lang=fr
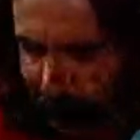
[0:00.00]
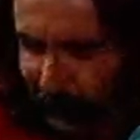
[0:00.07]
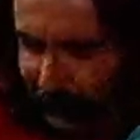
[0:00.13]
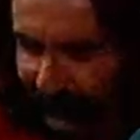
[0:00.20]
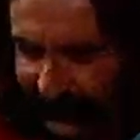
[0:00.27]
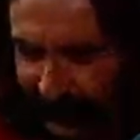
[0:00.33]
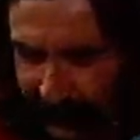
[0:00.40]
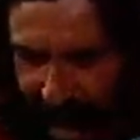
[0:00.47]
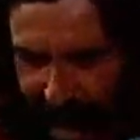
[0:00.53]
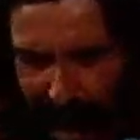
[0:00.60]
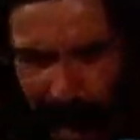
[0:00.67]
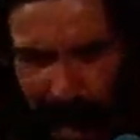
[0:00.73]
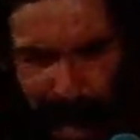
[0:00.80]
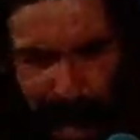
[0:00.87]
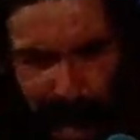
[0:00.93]
du, fait de
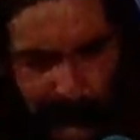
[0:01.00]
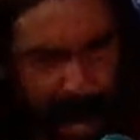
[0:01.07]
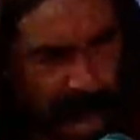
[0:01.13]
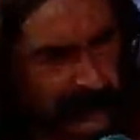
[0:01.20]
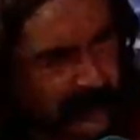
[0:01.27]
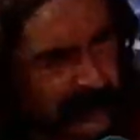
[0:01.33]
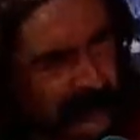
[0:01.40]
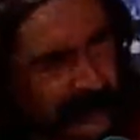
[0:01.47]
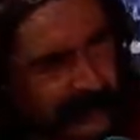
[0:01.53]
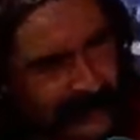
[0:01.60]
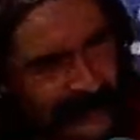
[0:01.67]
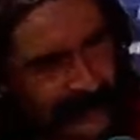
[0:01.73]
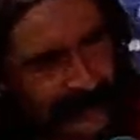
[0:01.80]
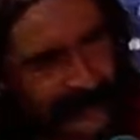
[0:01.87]
ce. De... Ça, bouge, ça